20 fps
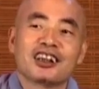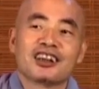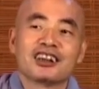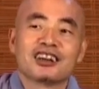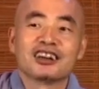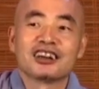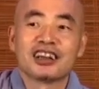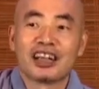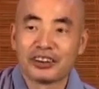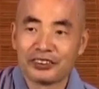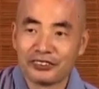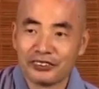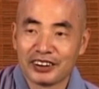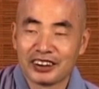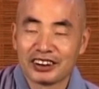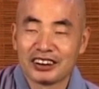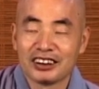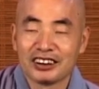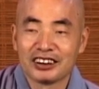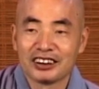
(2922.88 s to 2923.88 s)
这叫
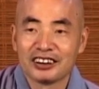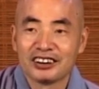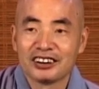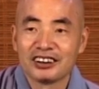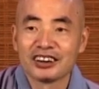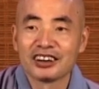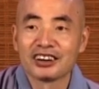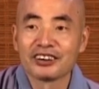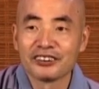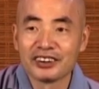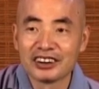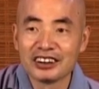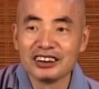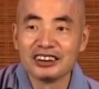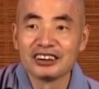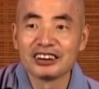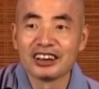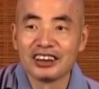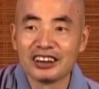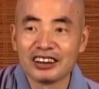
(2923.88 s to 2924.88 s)
惰性。这个惰
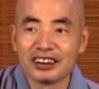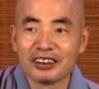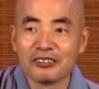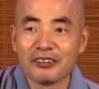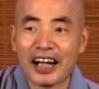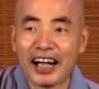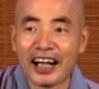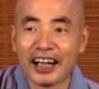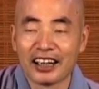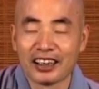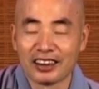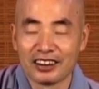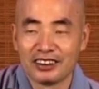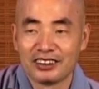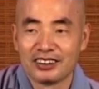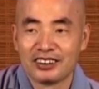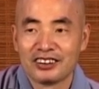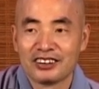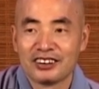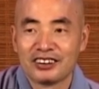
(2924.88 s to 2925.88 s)
性是很可怕的，
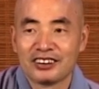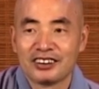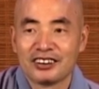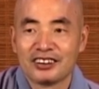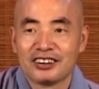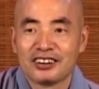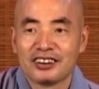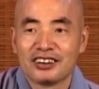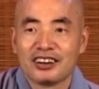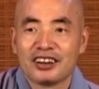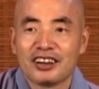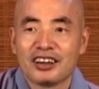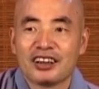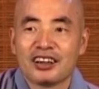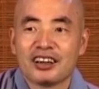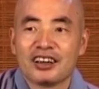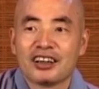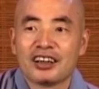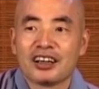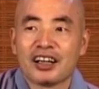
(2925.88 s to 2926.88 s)

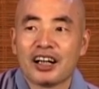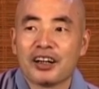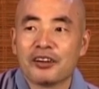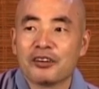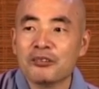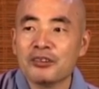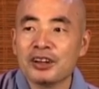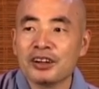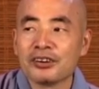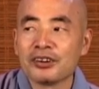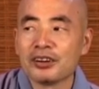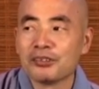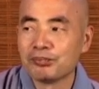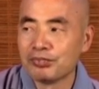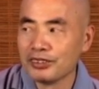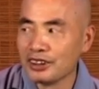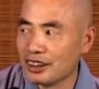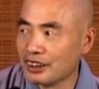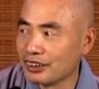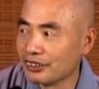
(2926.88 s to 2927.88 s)
哎，我们如果
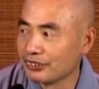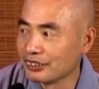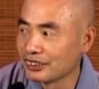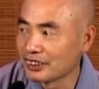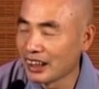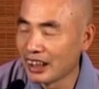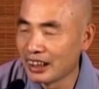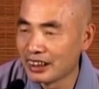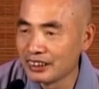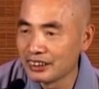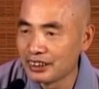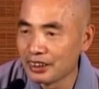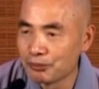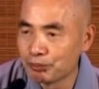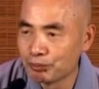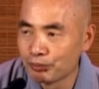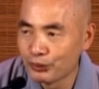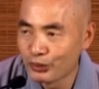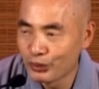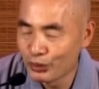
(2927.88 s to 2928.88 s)
不能从这样的一些
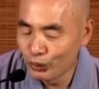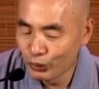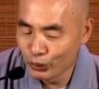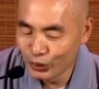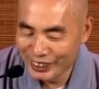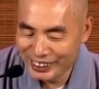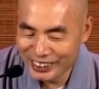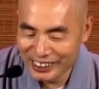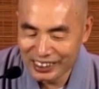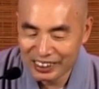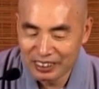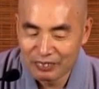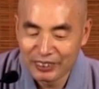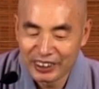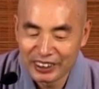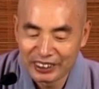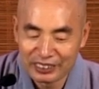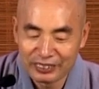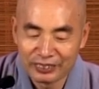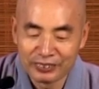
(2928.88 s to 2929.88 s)
惰性里
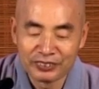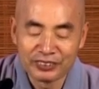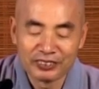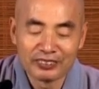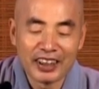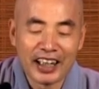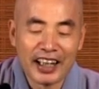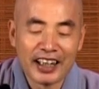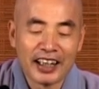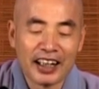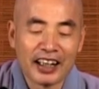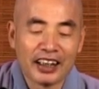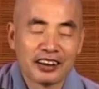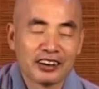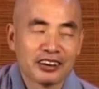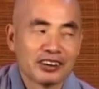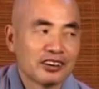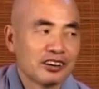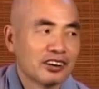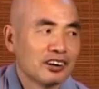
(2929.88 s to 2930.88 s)
边走出来
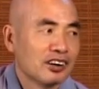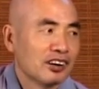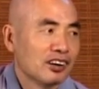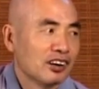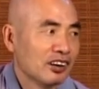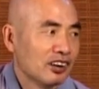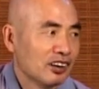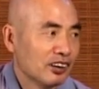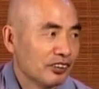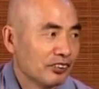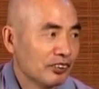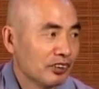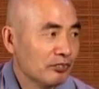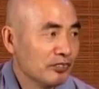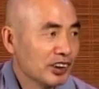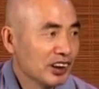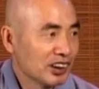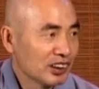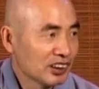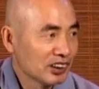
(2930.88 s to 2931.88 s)
呀，我
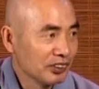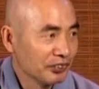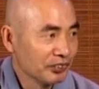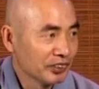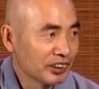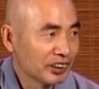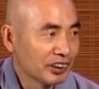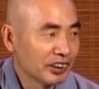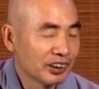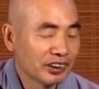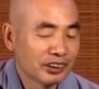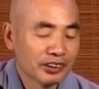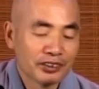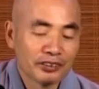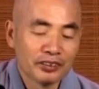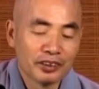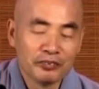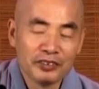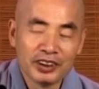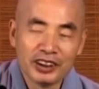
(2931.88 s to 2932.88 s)
们的修行、
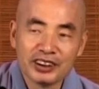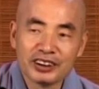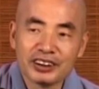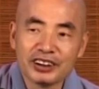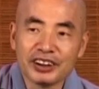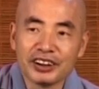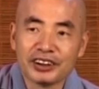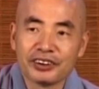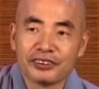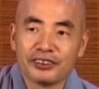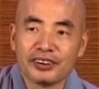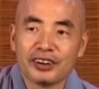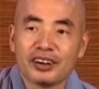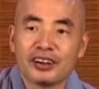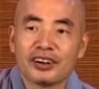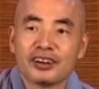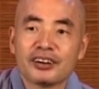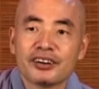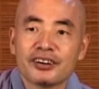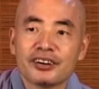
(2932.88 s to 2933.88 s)
我们的解
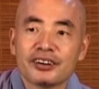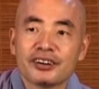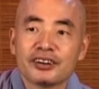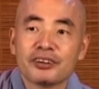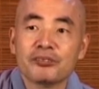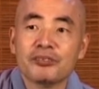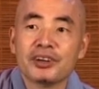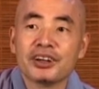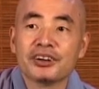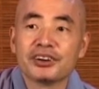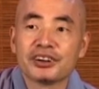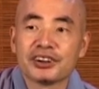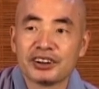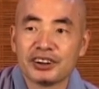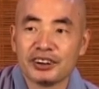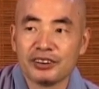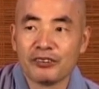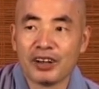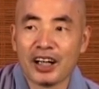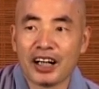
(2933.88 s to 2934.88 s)
脱就没有
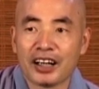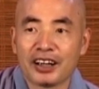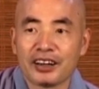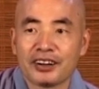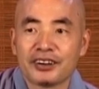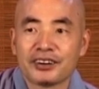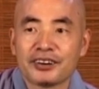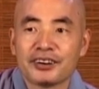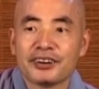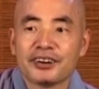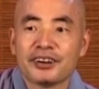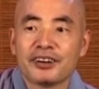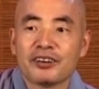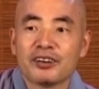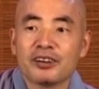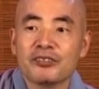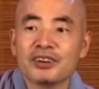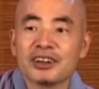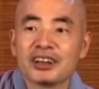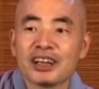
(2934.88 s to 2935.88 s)
希望，
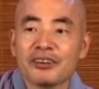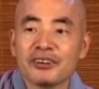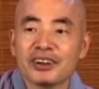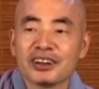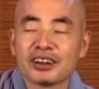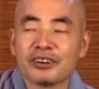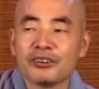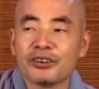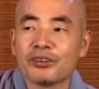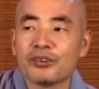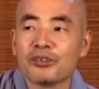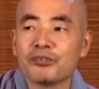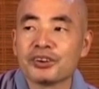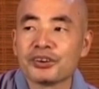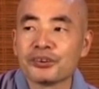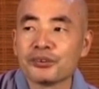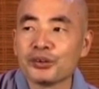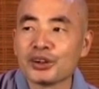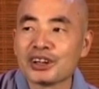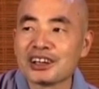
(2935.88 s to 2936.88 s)
我们将会成为我
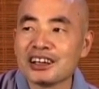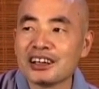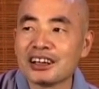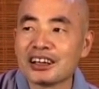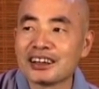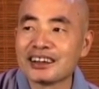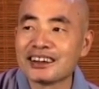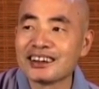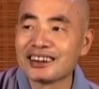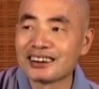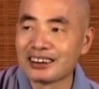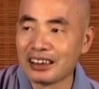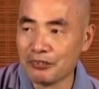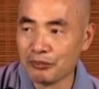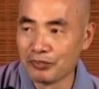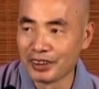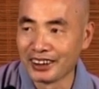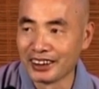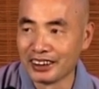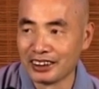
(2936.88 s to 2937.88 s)
们惰性的牺
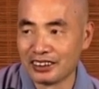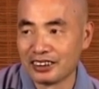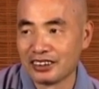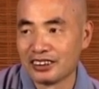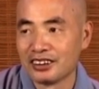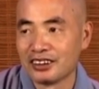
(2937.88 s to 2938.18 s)
牲品。